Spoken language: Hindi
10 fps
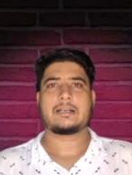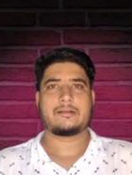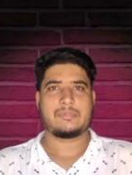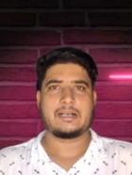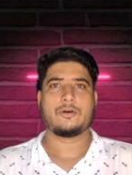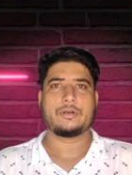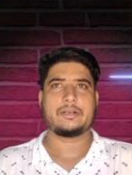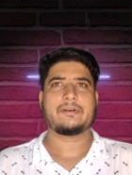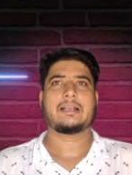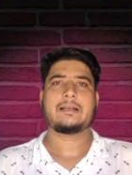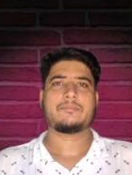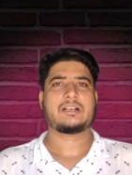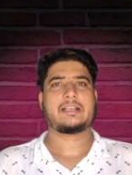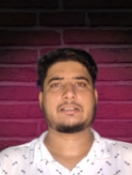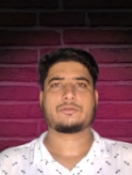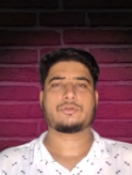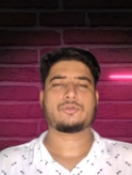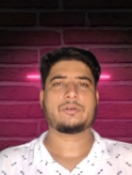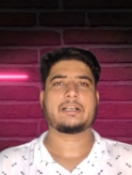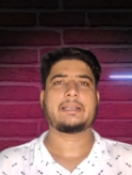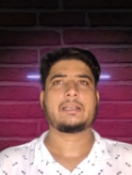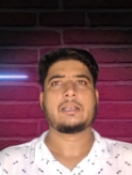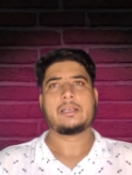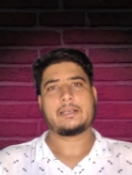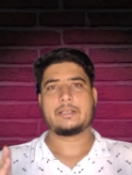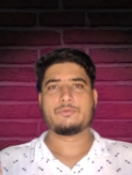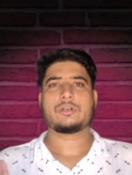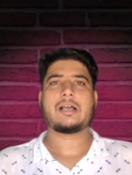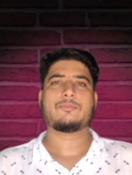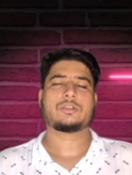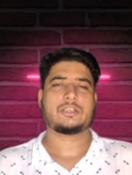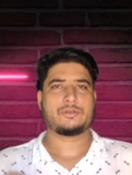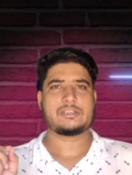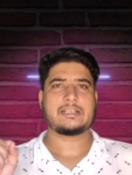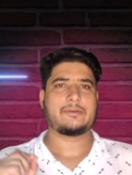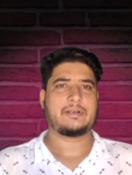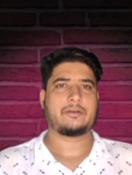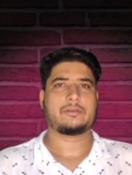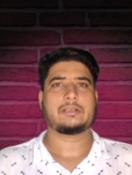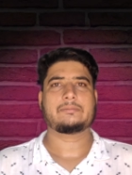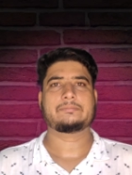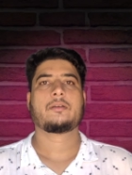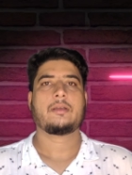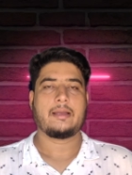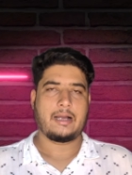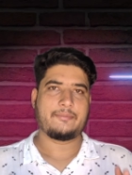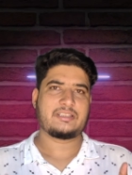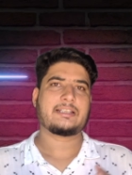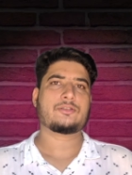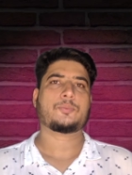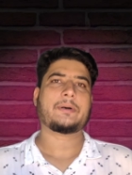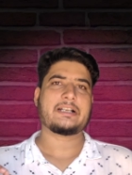थार अरमाडा होने वाला है बट ऐसा कुछ हुआ नहीं यदि वो नाम होता तो ज्यादा बेटर होता अब इसके जो